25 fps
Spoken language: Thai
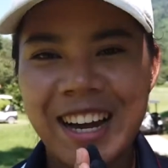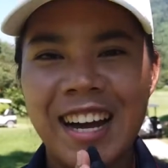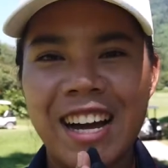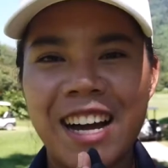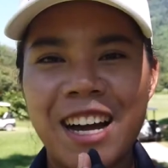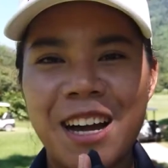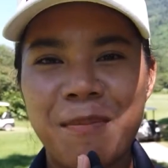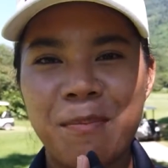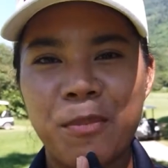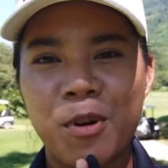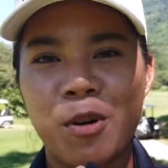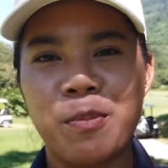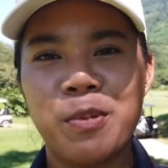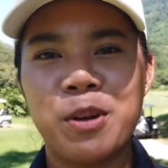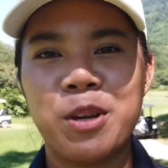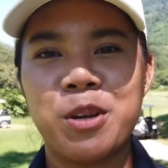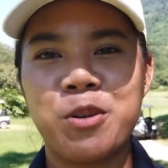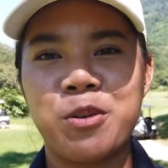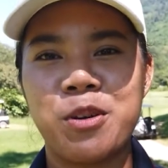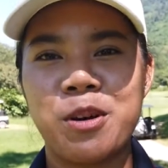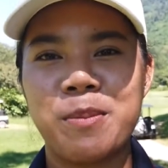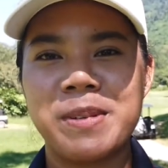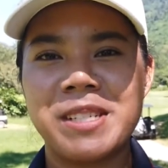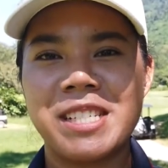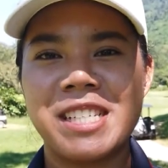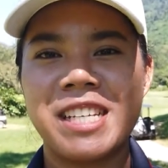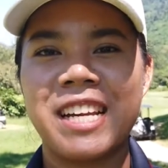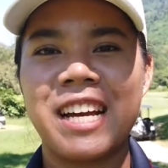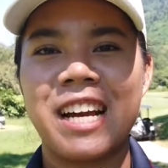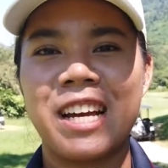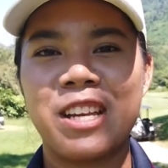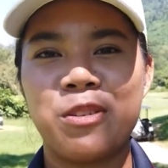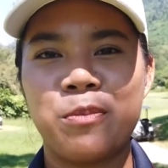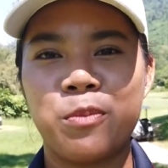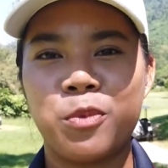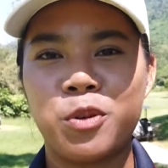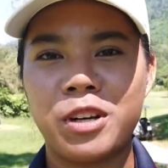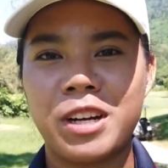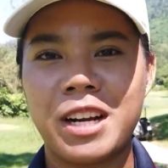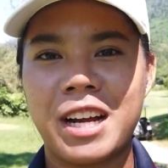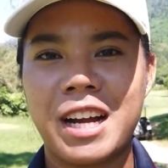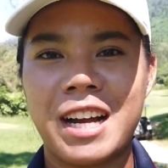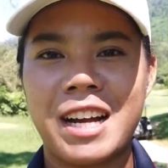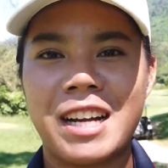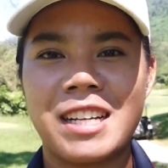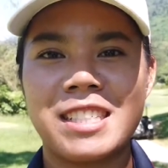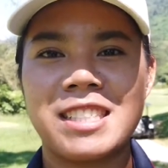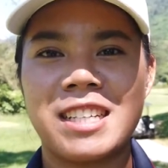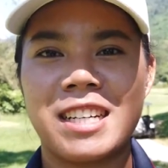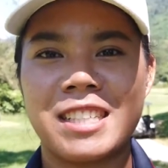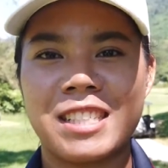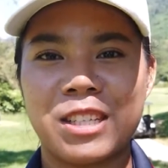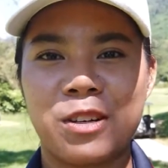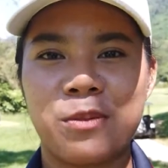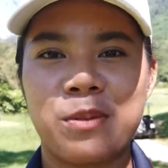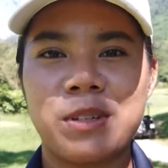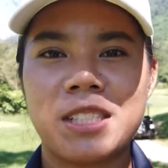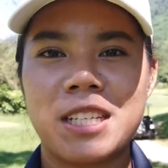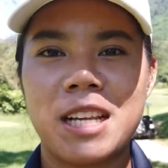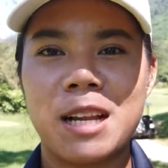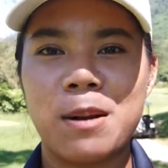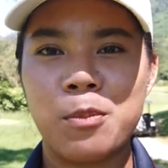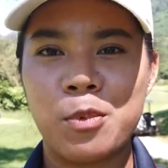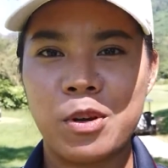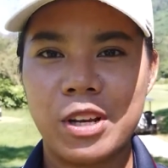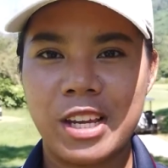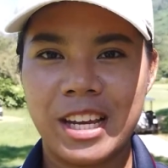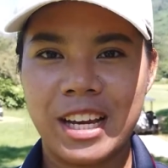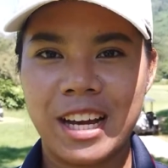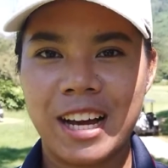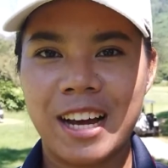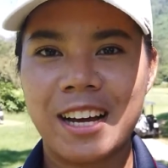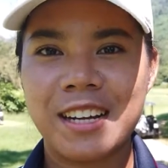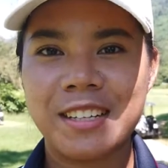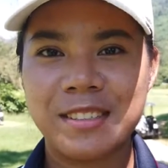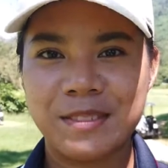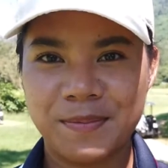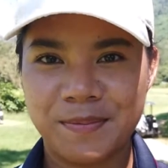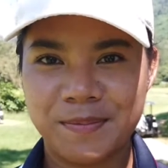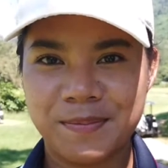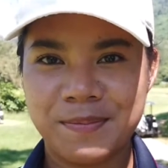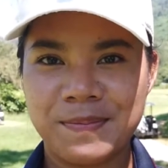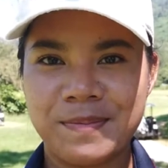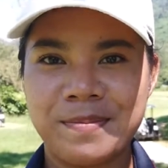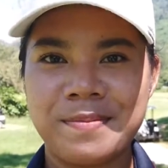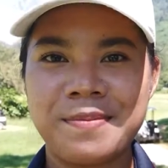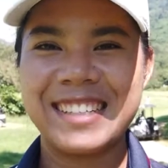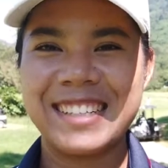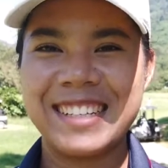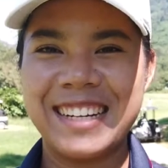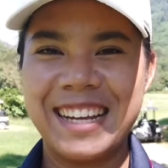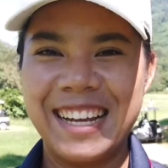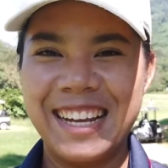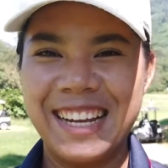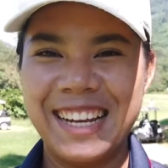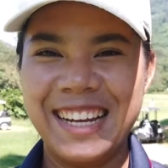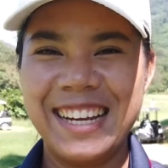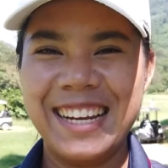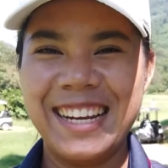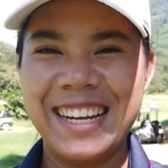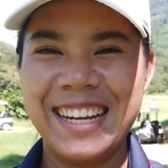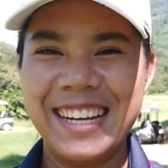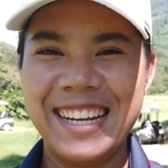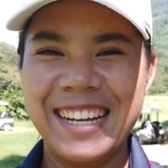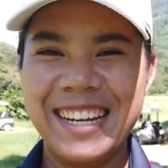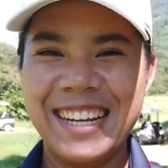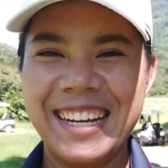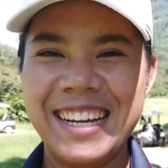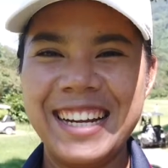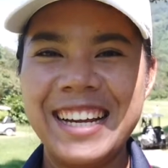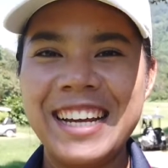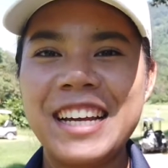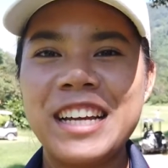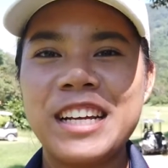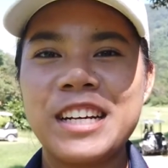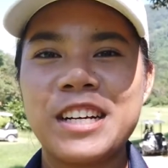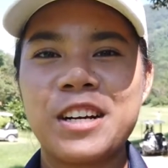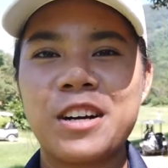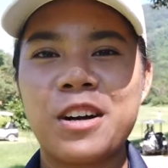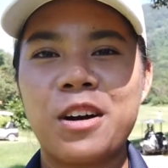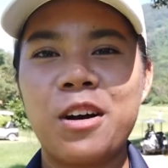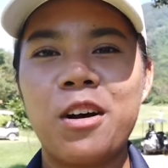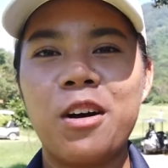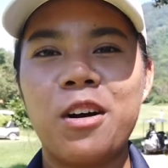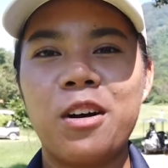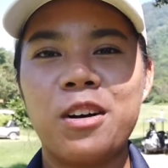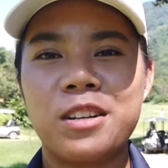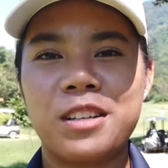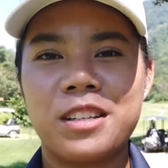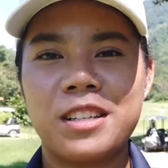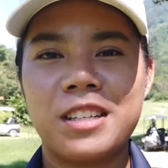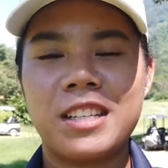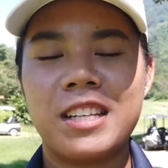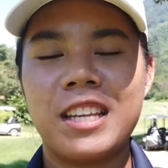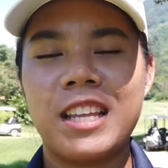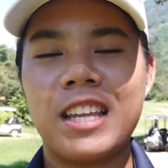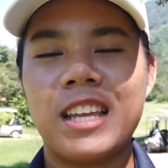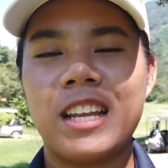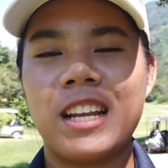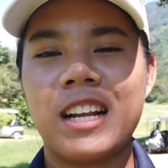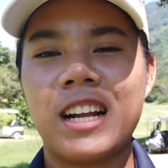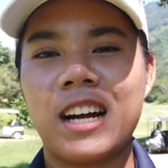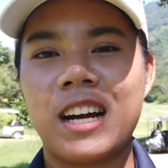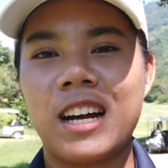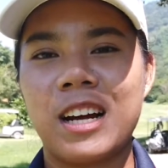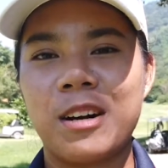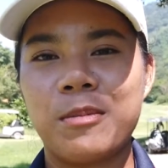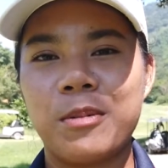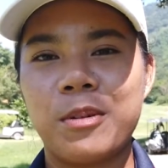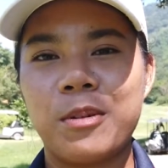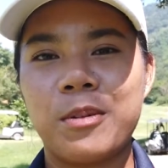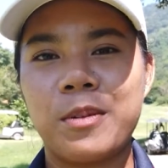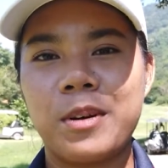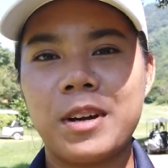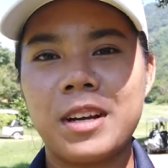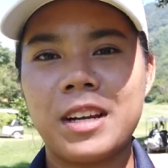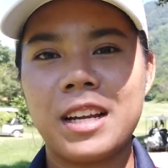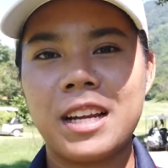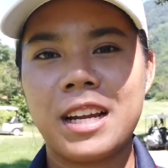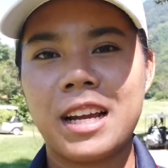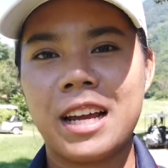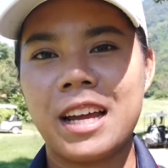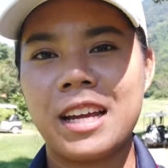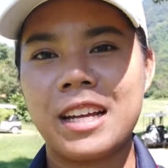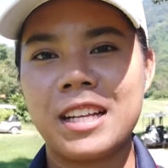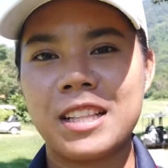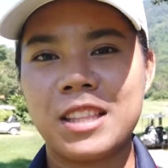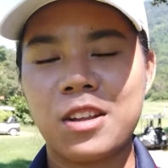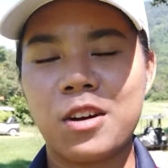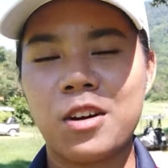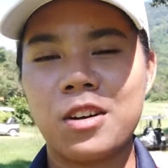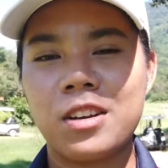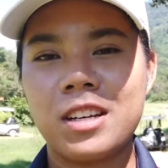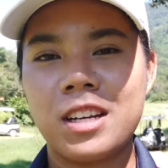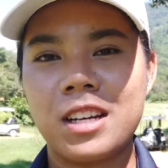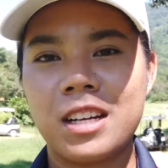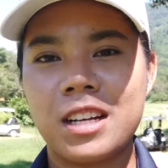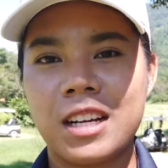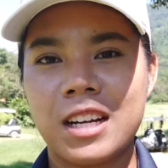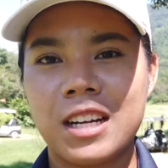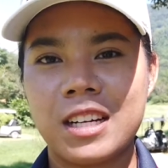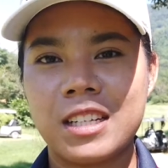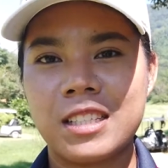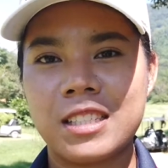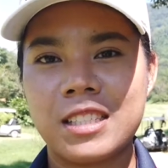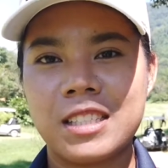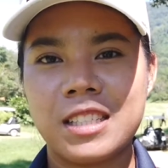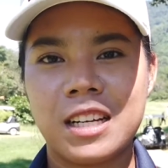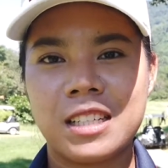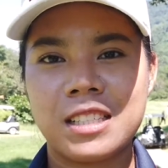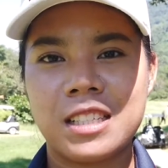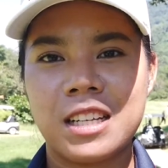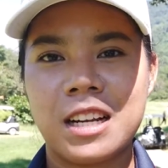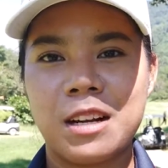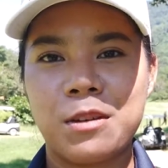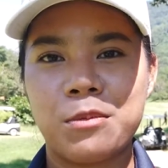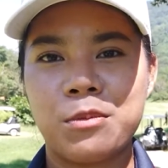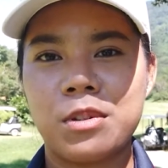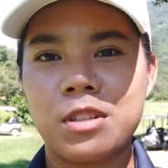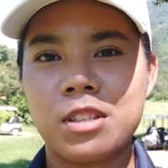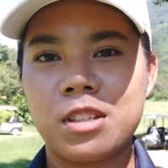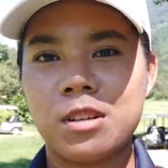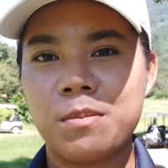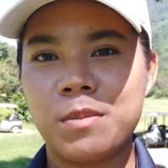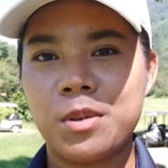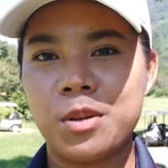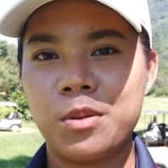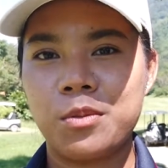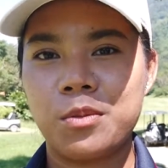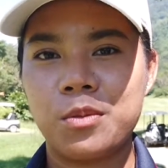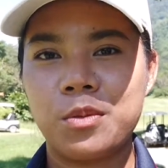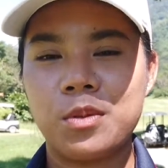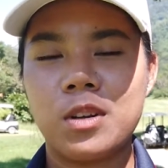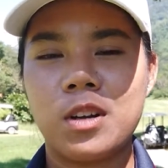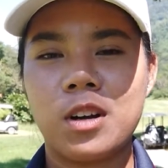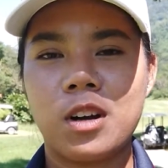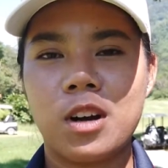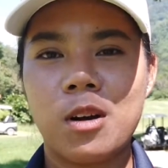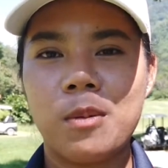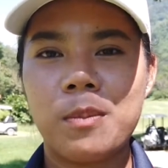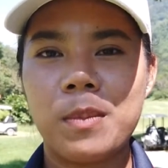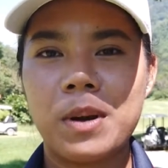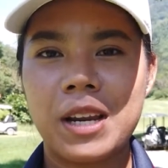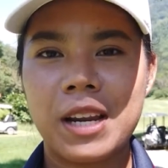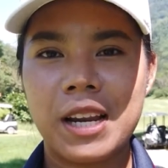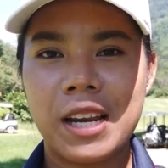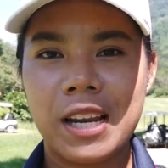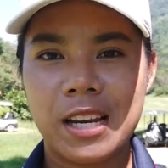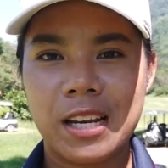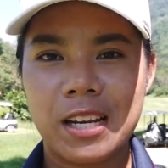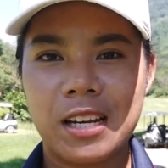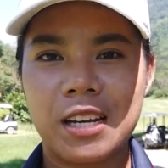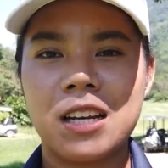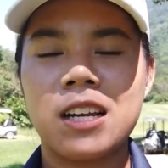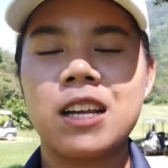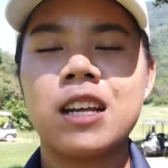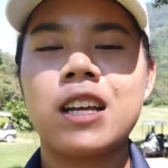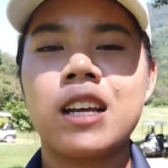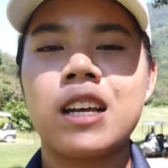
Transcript: ค่ะ โปเปโนอภิชยายุบลค่ะ จากจังหวัดสระบุรีค่ะ เป็นยังไงบ้าง ก็ดีนะคะ เพราะว่าได้แข่งต่อเนื่องกันจากสนามมอเตอร์มิลแล้วก็มาได้เล่น